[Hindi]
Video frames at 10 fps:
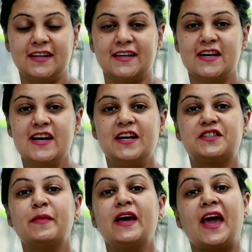ही
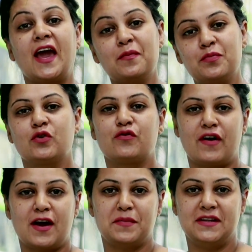इसमें एयर
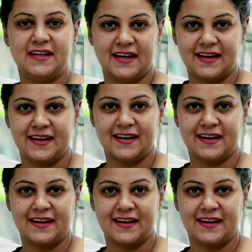प्योरीफायर भी दिए गए